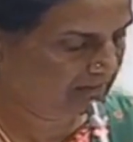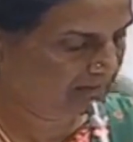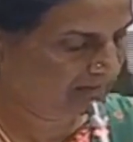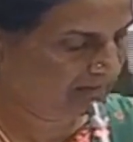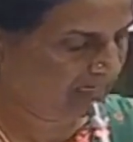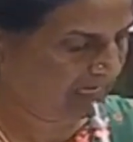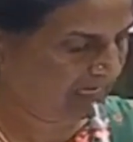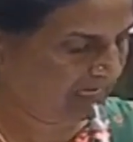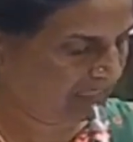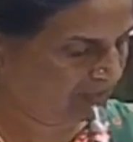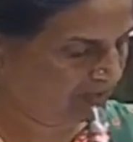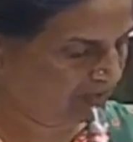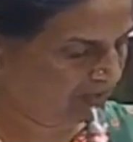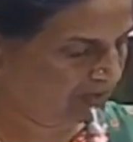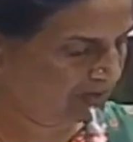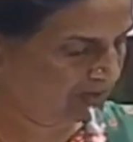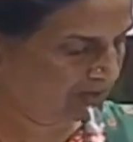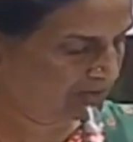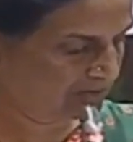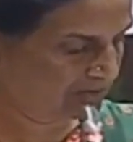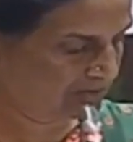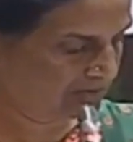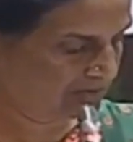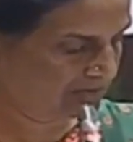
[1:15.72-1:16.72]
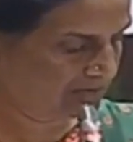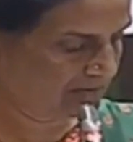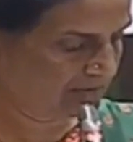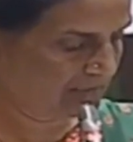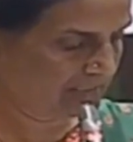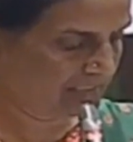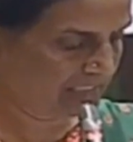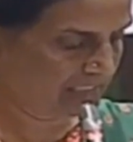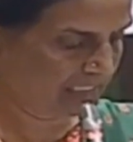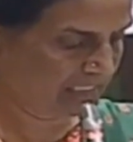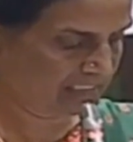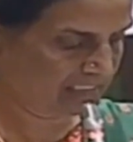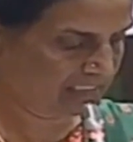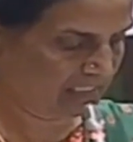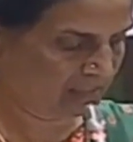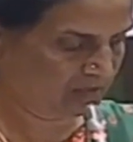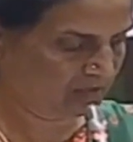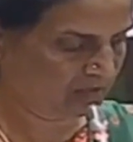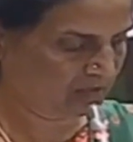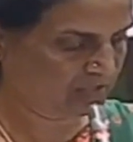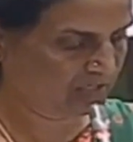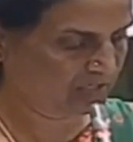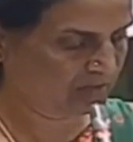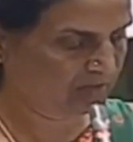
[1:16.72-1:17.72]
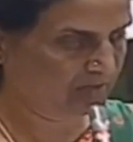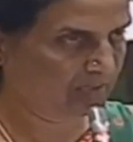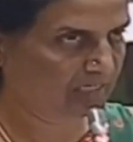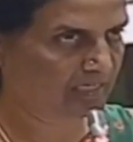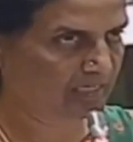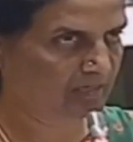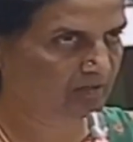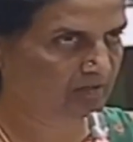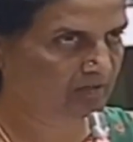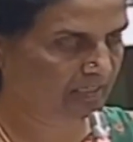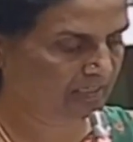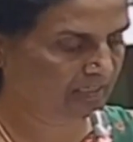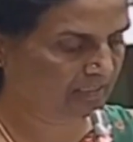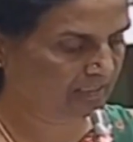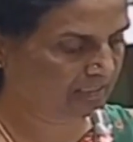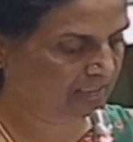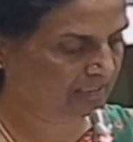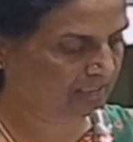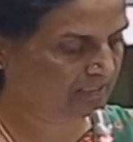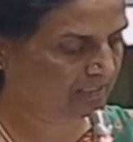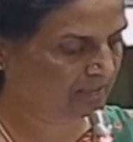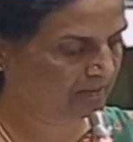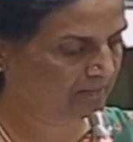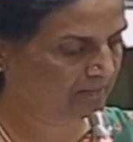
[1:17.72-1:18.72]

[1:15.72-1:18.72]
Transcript: రైతులు నిజంగా సంతోషంగా ఉండగలుగుతారు అధ్యక్ష